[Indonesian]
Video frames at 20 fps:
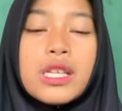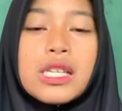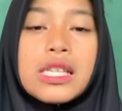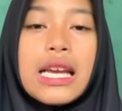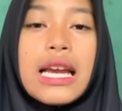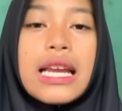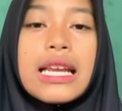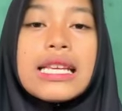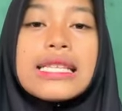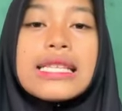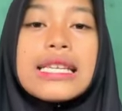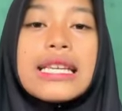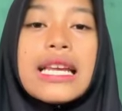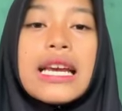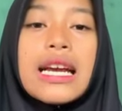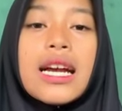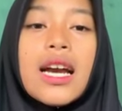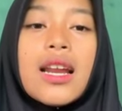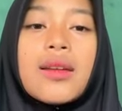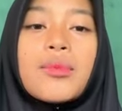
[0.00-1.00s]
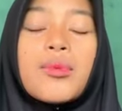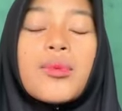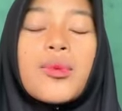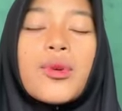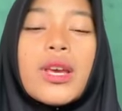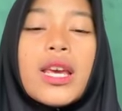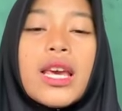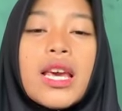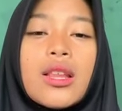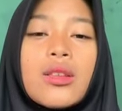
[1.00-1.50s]
Saya di sini akan
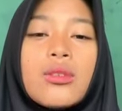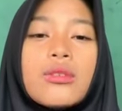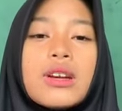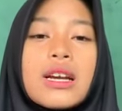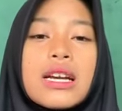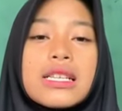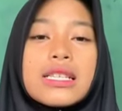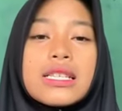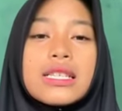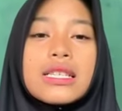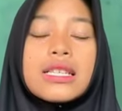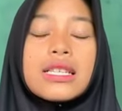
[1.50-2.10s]
memenuhi tugas